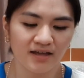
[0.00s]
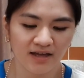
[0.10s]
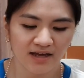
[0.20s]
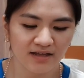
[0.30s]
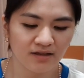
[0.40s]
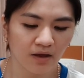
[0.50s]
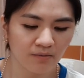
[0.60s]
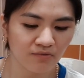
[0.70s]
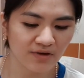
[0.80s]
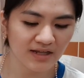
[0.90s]
And
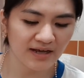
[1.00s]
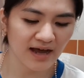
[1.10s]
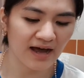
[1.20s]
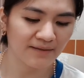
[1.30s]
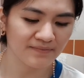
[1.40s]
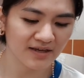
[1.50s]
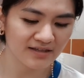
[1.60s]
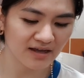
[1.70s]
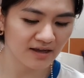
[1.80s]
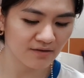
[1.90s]
I'm really
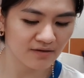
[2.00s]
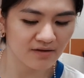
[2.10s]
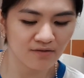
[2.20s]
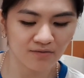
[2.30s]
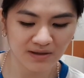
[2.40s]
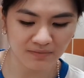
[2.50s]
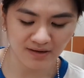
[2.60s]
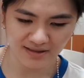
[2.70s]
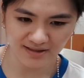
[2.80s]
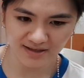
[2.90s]
happy na we
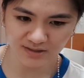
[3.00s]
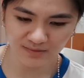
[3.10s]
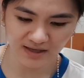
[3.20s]
bought this.